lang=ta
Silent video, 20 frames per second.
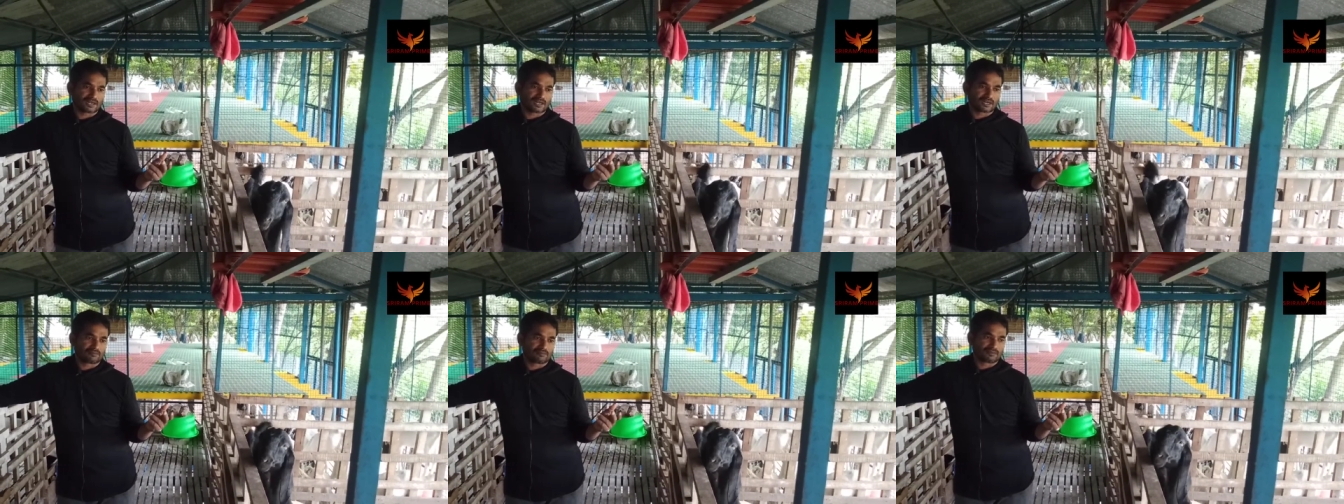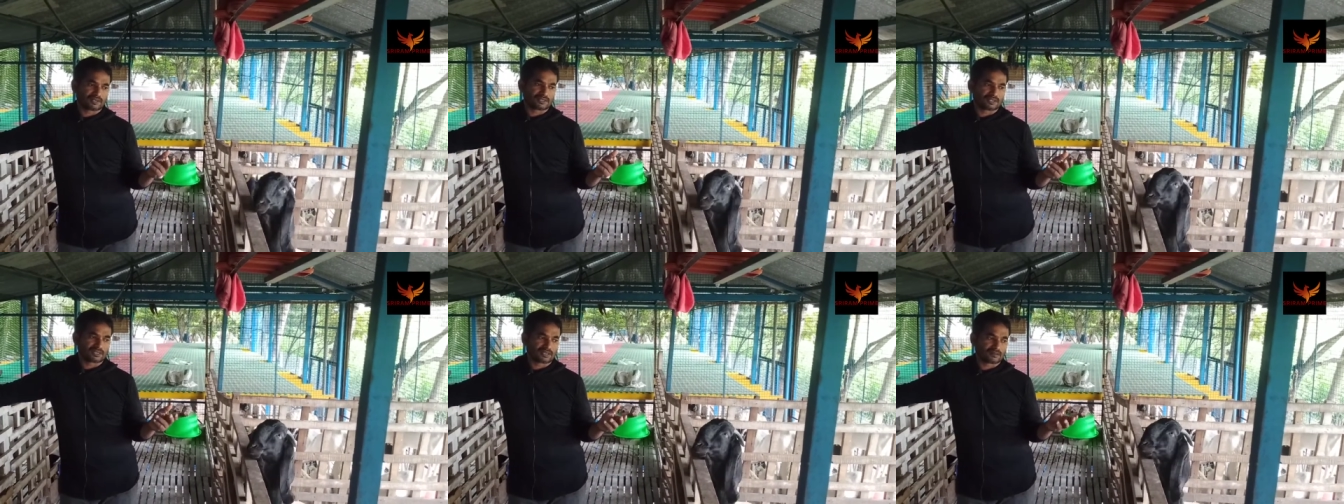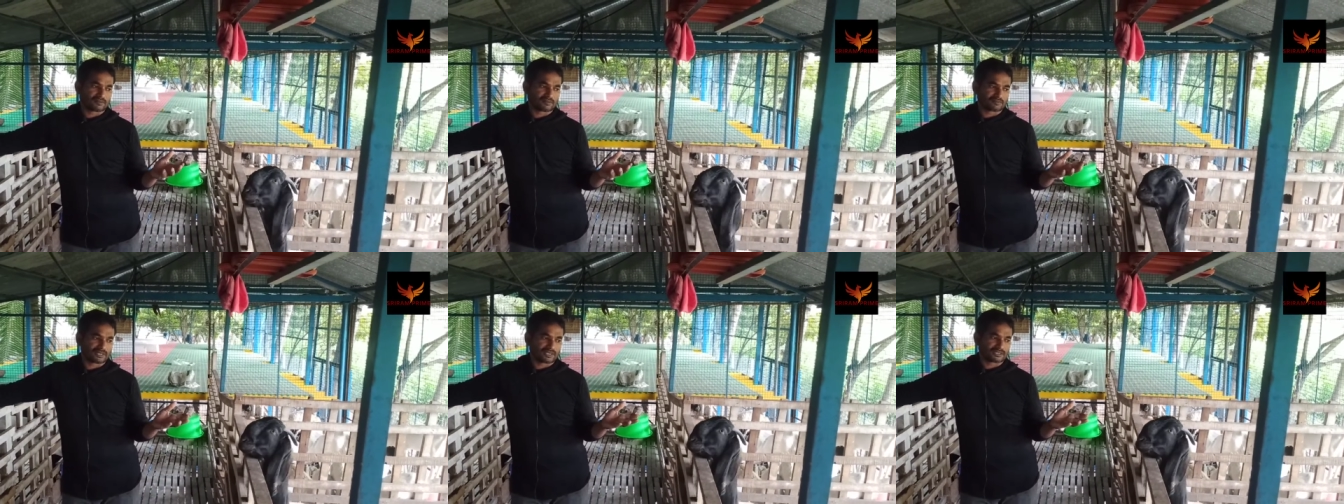சில ஆடெல்லாம்
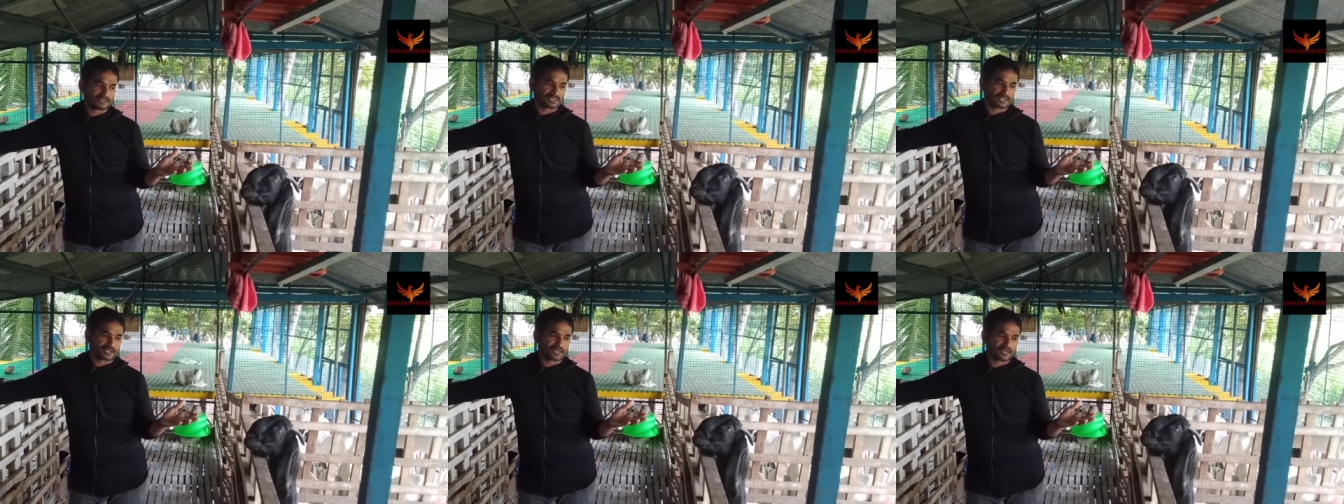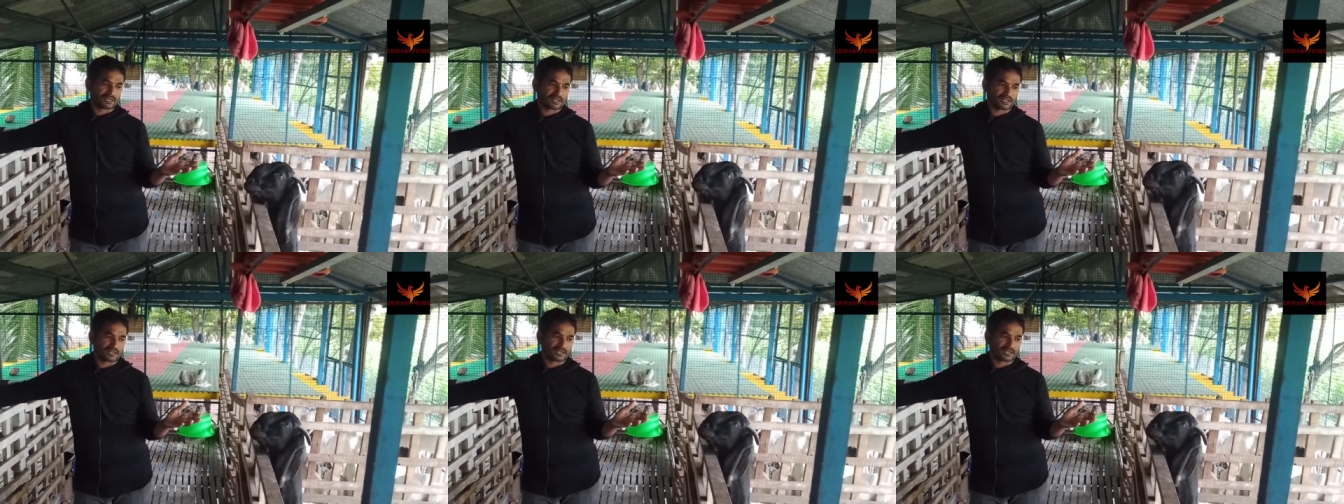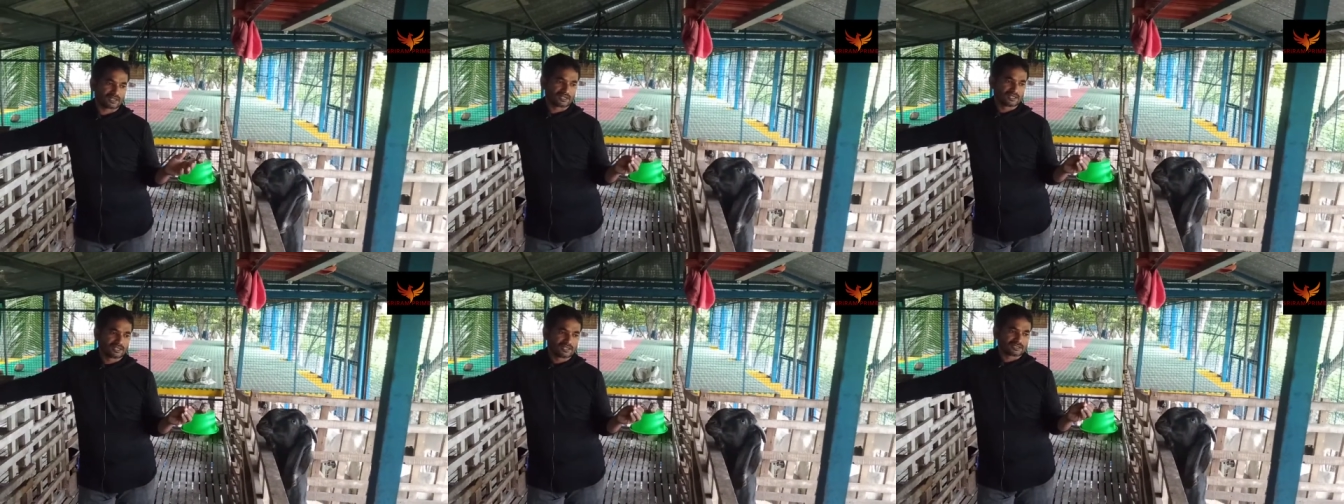பார்த்தீங்கன்னா மேய்ச்சல்
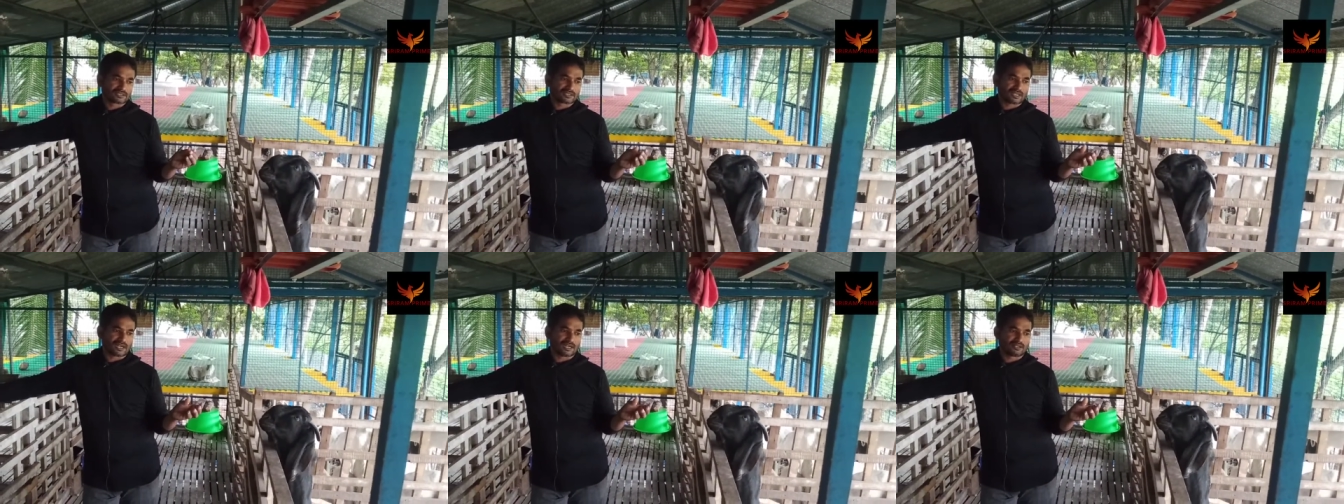ஆடெல்லாம்